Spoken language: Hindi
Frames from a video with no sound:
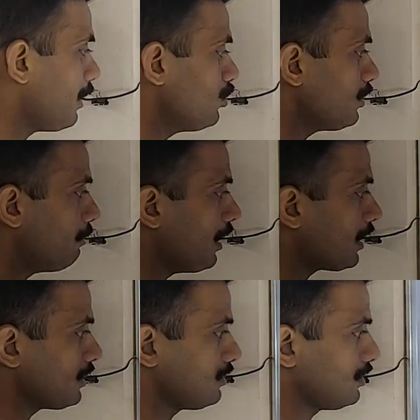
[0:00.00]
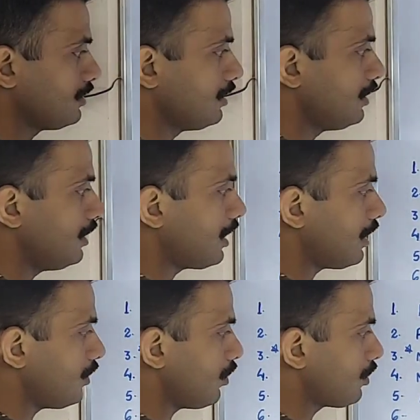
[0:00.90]
अबाउट भारत
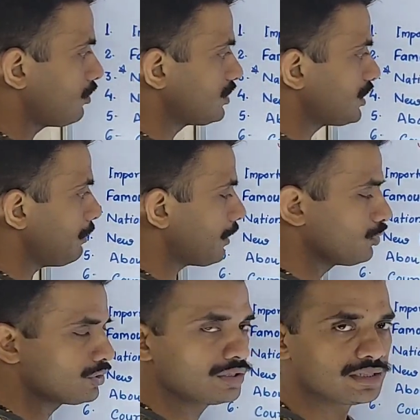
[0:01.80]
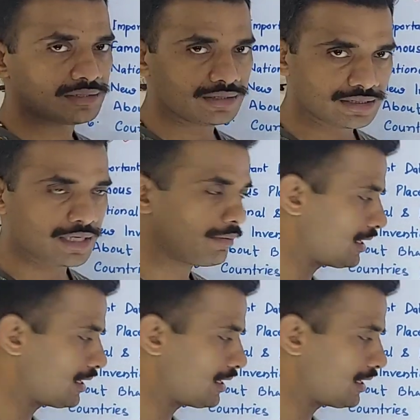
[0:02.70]
न और उसके पड़ोसी देश इसके